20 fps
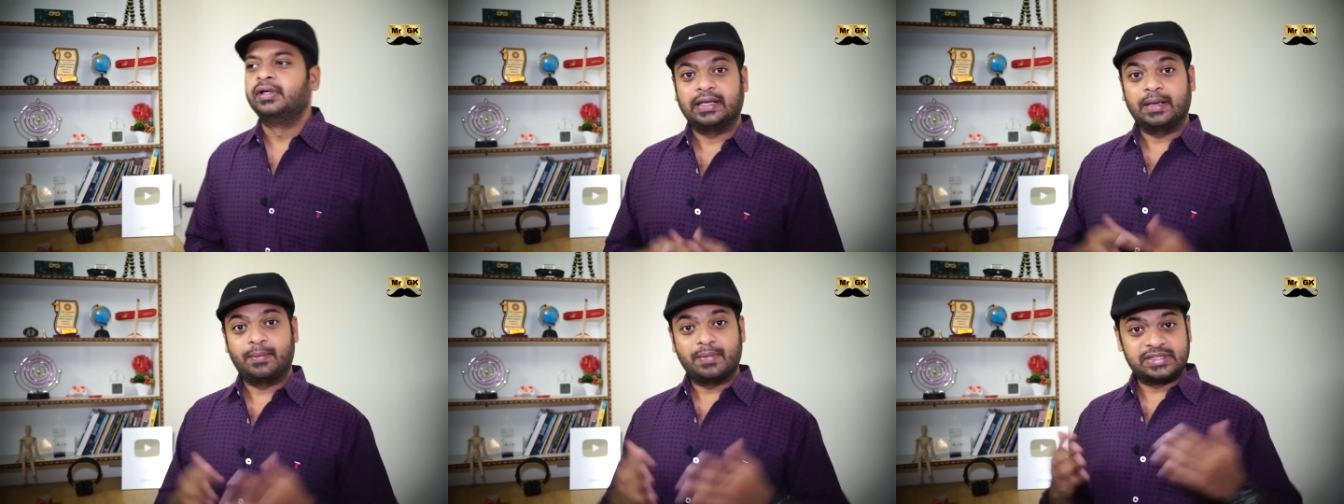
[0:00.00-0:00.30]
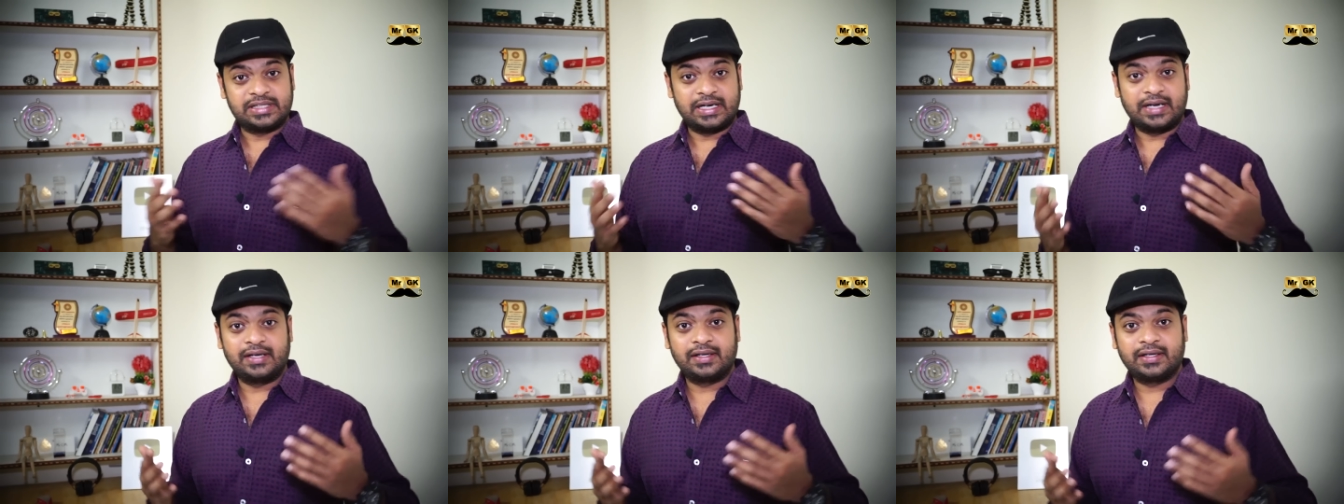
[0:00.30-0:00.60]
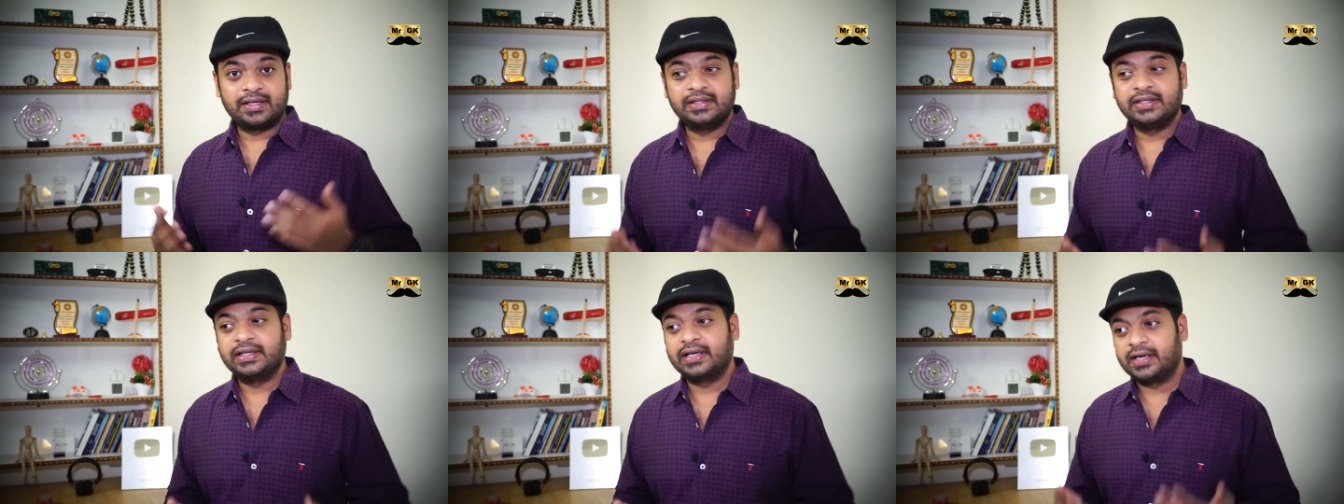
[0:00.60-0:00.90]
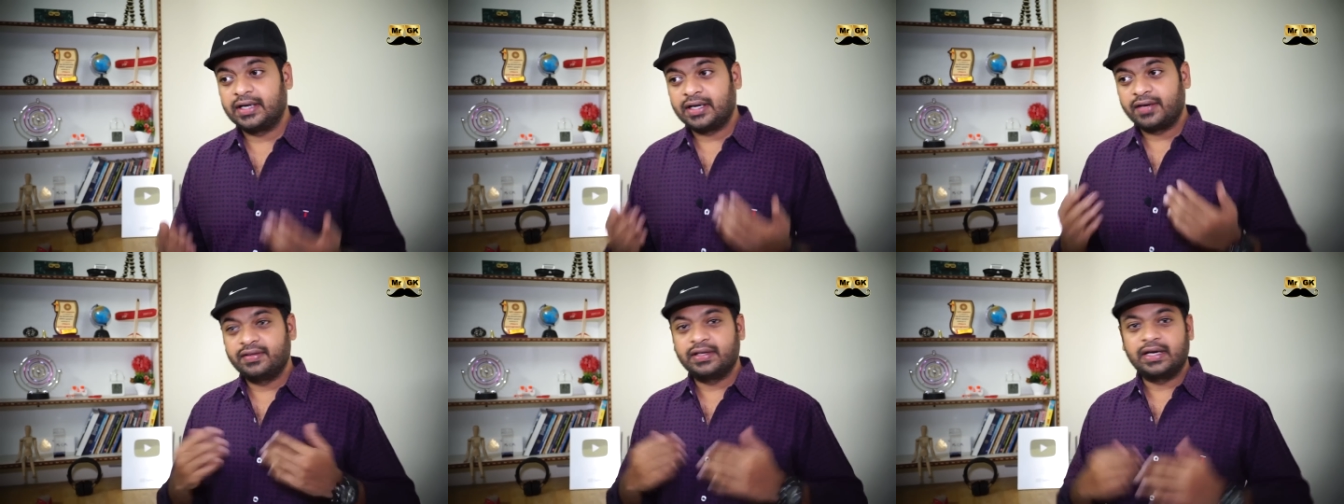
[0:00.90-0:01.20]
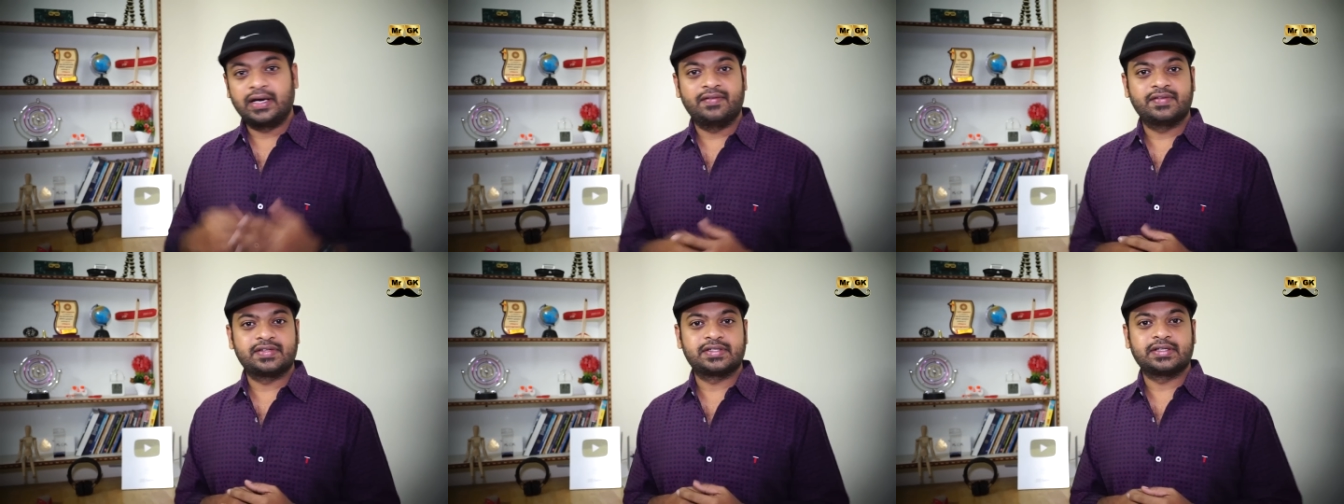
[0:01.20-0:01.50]
நம்ம சேனலுக்கு இது இரண்டாவது
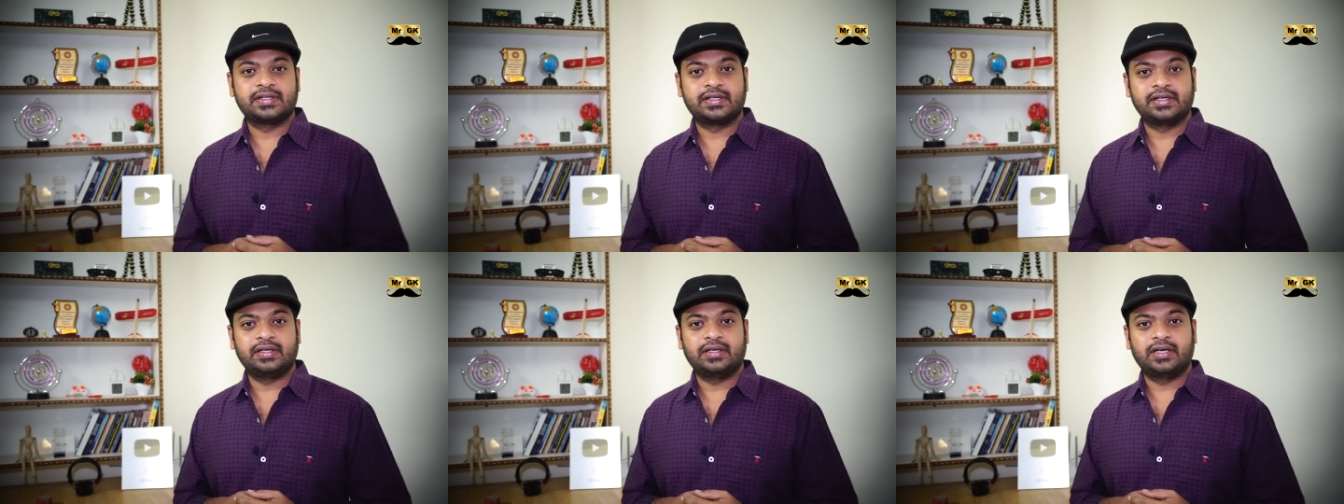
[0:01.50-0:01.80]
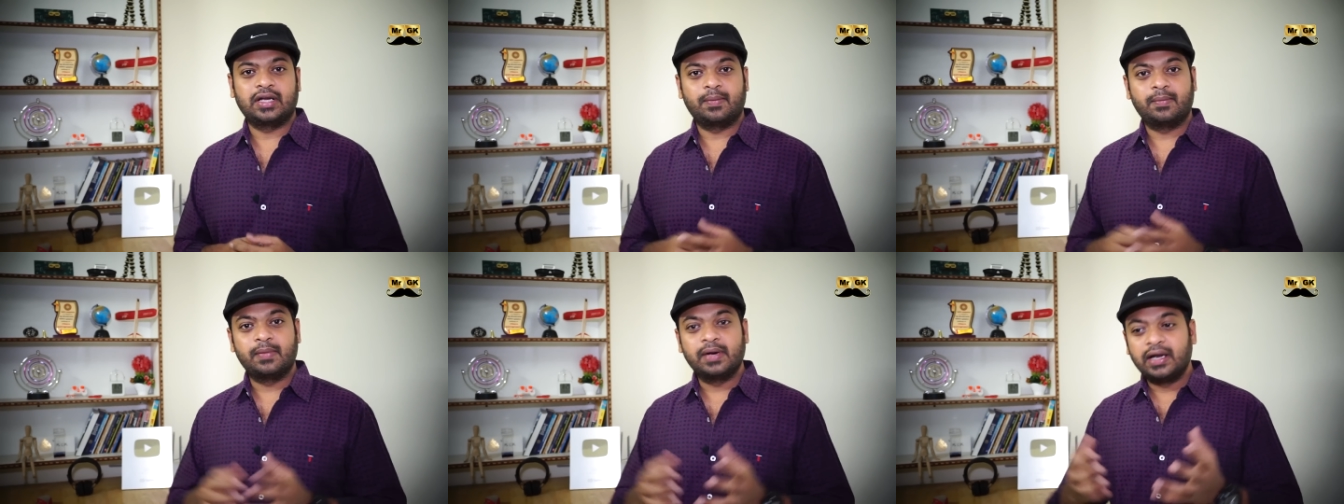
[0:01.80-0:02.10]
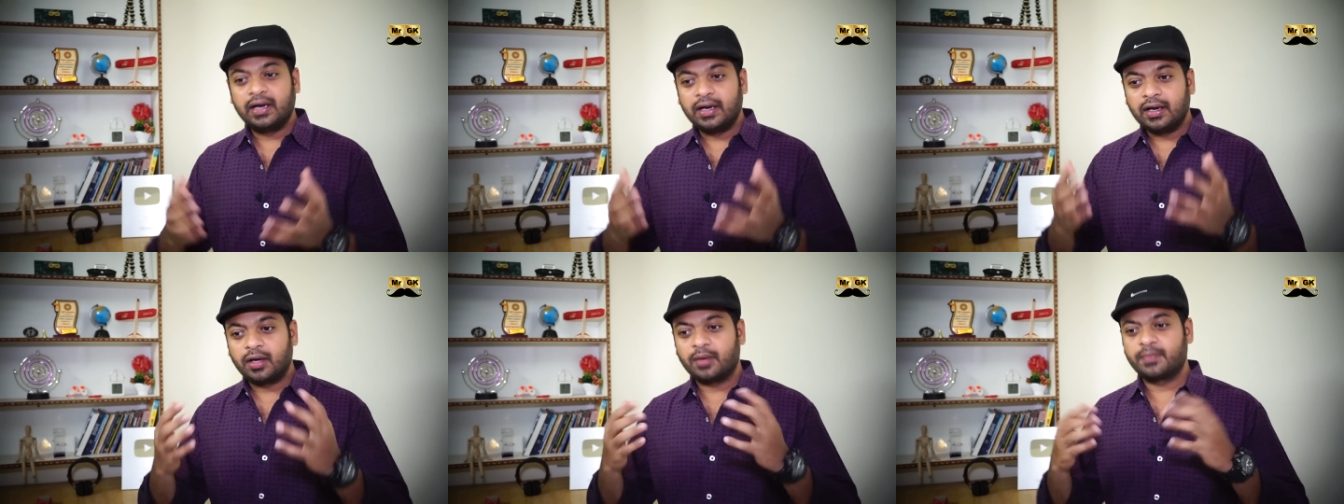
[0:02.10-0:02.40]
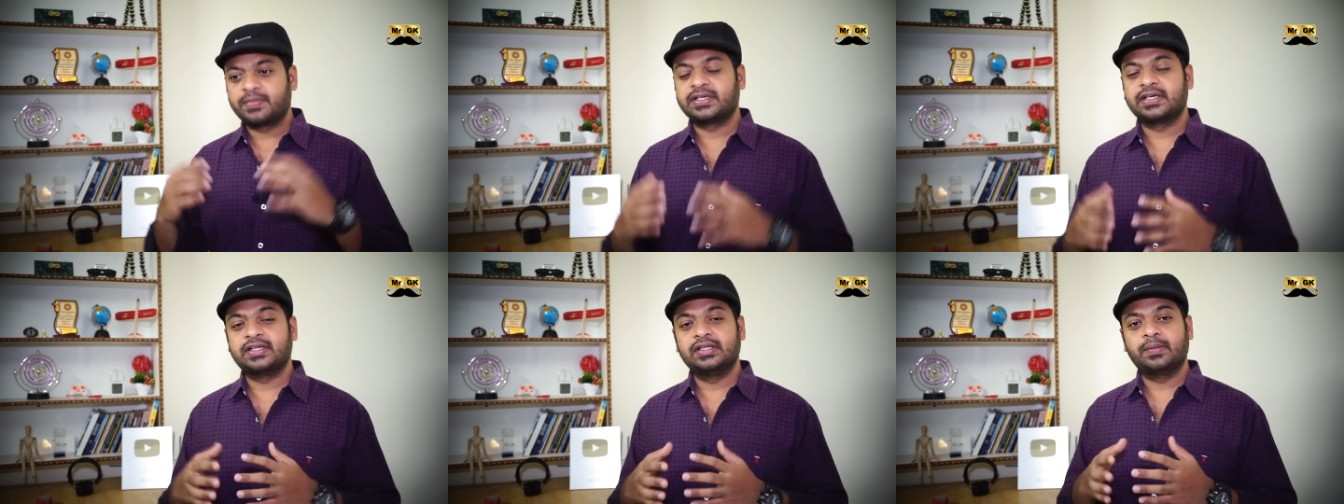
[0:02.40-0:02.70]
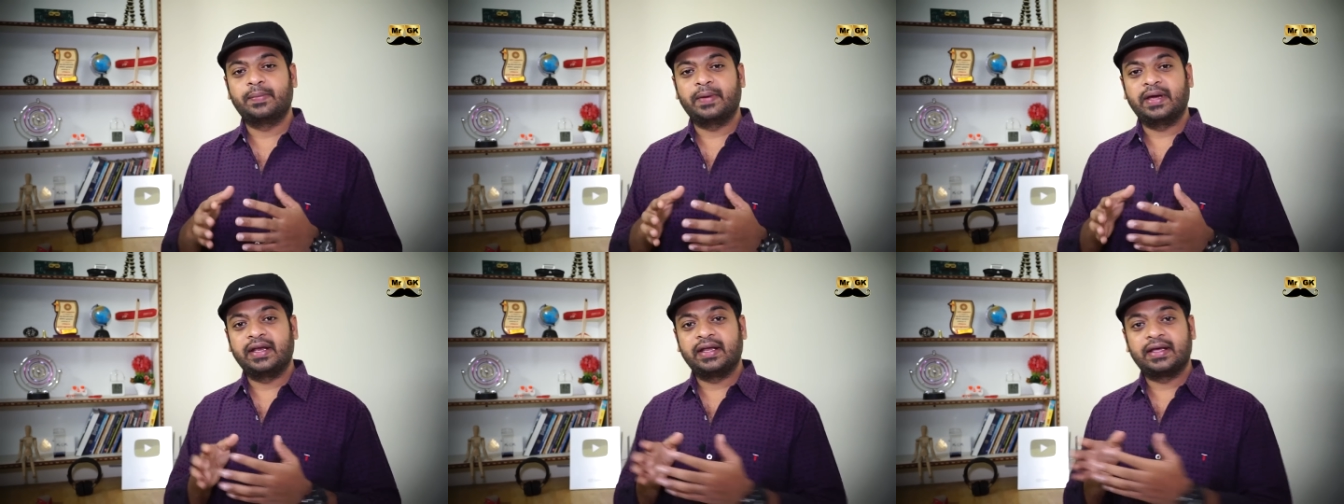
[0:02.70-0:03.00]
ஆனிவர்சரி நம்ம எல்லாரும்
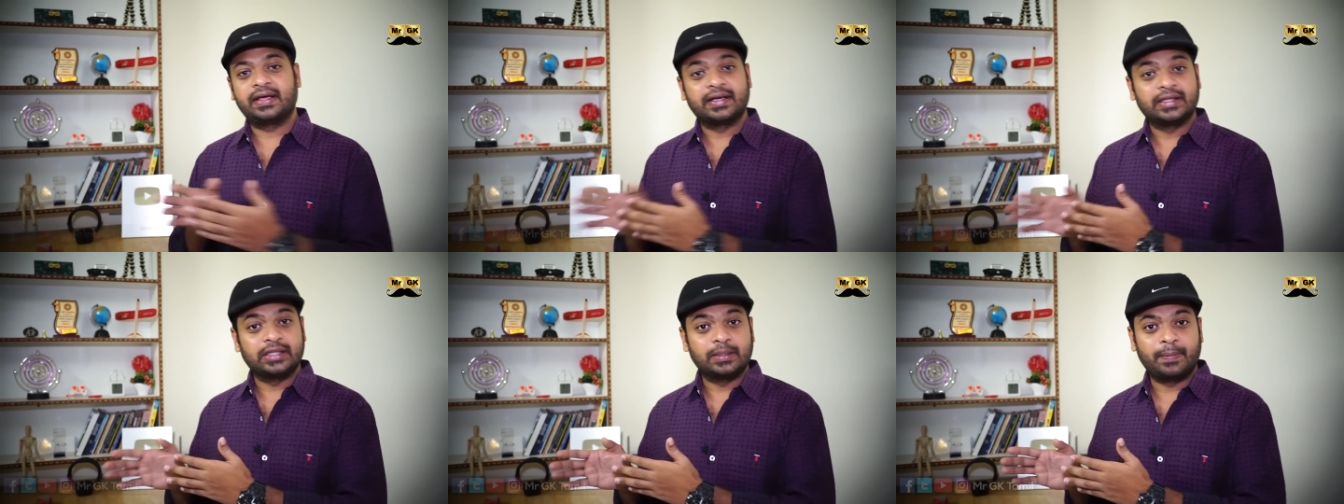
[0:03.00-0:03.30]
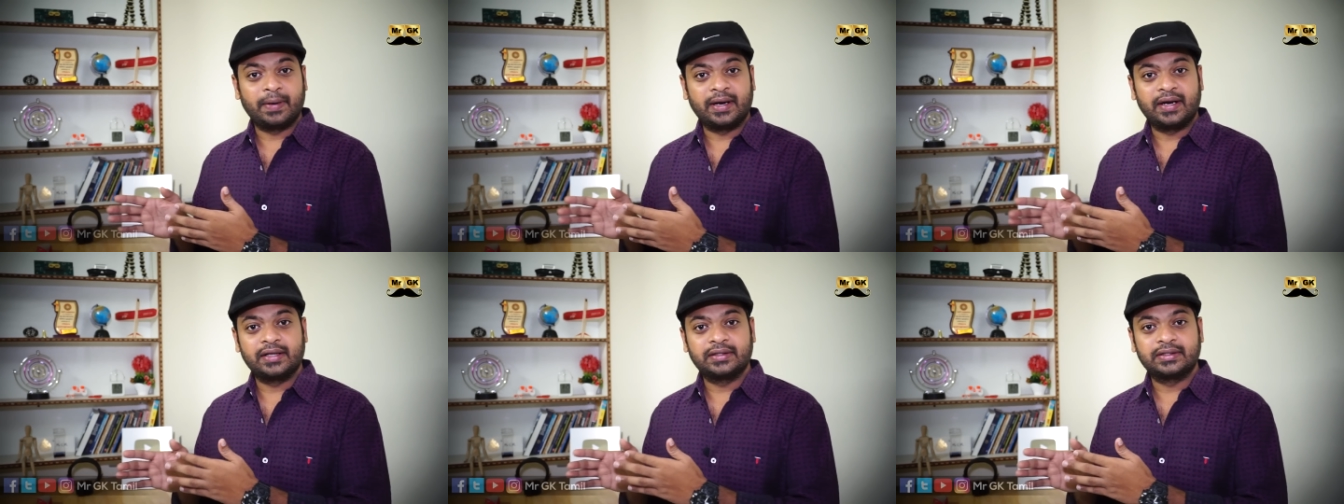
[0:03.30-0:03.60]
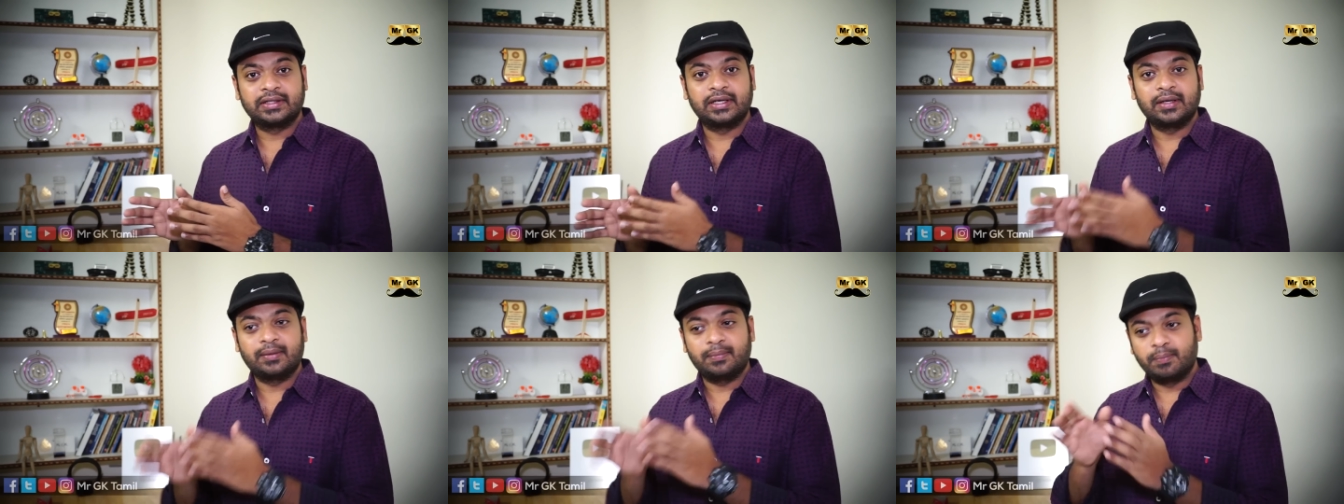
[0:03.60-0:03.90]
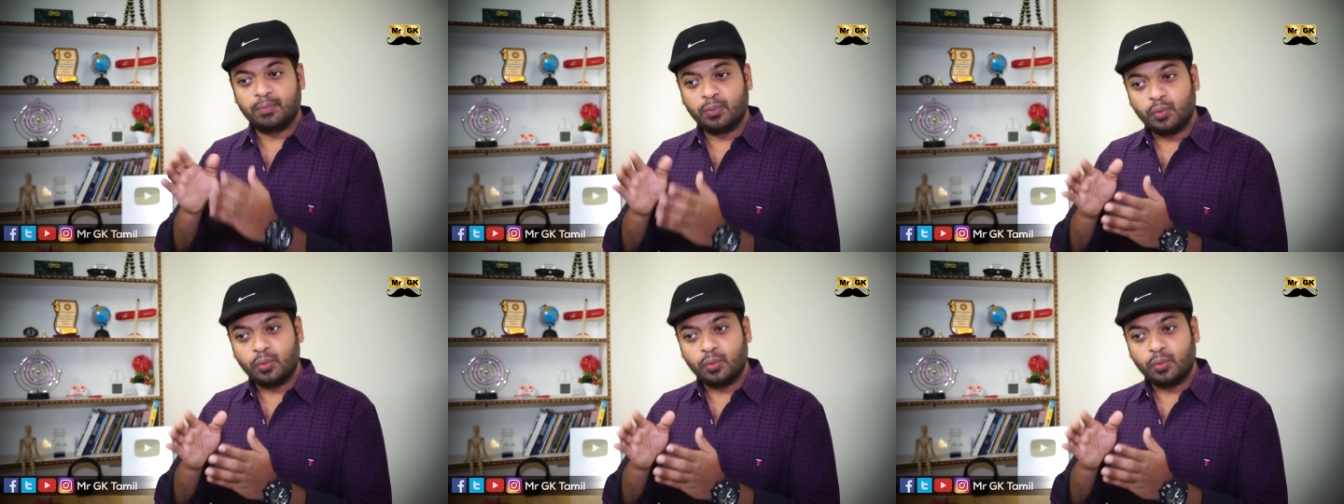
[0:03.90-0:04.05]
சேர்ந்து பயணிக்கிற இந்த பயணத்தில்